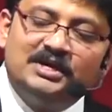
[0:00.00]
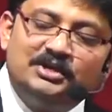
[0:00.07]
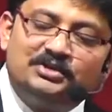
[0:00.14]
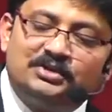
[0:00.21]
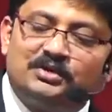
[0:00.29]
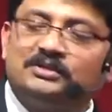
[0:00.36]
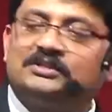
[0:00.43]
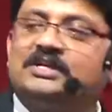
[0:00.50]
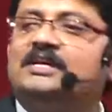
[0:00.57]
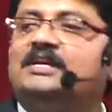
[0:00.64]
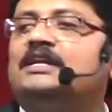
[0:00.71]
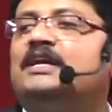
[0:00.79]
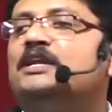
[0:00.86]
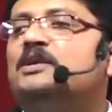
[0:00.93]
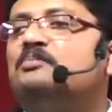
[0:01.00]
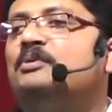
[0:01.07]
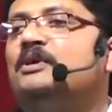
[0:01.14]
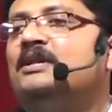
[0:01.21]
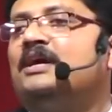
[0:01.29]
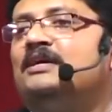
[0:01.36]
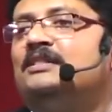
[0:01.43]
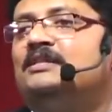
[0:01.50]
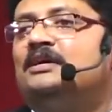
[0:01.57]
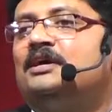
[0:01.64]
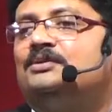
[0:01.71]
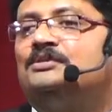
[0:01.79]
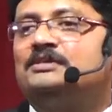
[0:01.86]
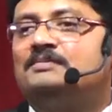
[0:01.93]
నితురగు తండ్రి అనే పేరు అయింది
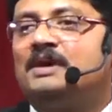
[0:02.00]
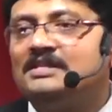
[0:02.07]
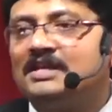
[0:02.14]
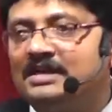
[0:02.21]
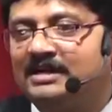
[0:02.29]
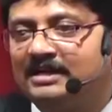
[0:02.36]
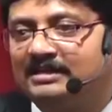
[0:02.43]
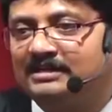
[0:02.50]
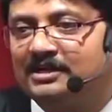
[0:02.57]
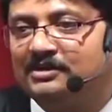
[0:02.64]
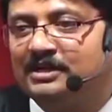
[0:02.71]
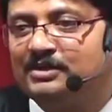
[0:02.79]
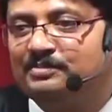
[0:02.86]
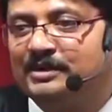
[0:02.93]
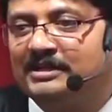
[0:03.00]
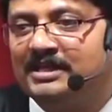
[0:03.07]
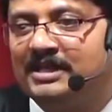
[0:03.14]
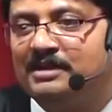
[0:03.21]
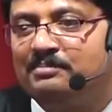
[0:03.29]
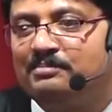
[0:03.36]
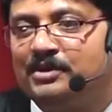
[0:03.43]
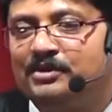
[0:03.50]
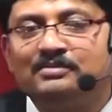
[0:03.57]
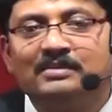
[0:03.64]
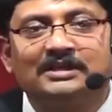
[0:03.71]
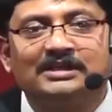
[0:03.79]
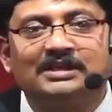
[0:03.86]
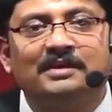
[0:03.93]
కాదు సమాధానకర్త అధిపతి అనే పేరు
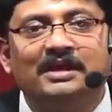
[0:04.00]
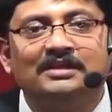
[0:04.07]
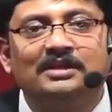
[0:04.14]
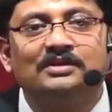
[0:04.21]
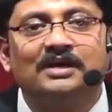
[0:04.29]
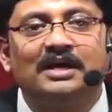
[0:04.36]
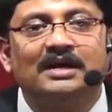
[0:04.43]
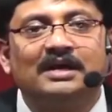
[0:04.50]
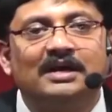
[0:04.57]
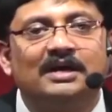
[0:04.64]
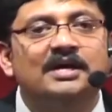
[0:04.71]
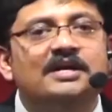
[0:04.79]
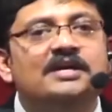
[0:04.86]
మాత్రమే అయింది అందుకే అక్కడ